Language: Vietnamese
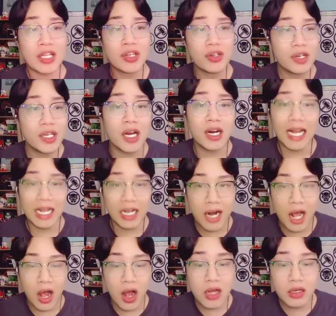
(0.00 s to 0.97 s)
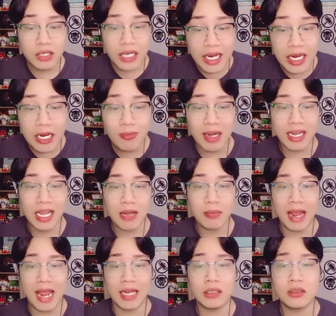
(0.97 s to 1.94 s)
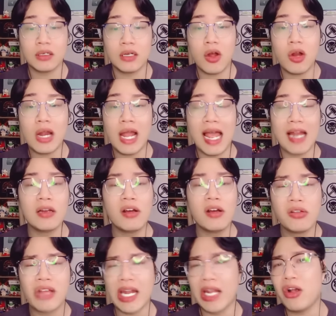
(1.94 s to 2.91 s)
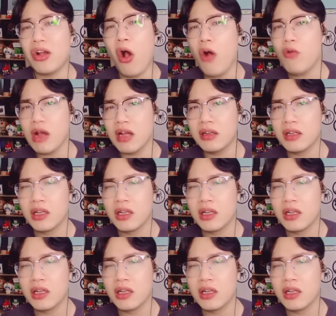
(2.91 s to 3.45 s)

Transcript: chưa dừng lại ở đó khi mà các bạn nói là anh ơi cái này khó quá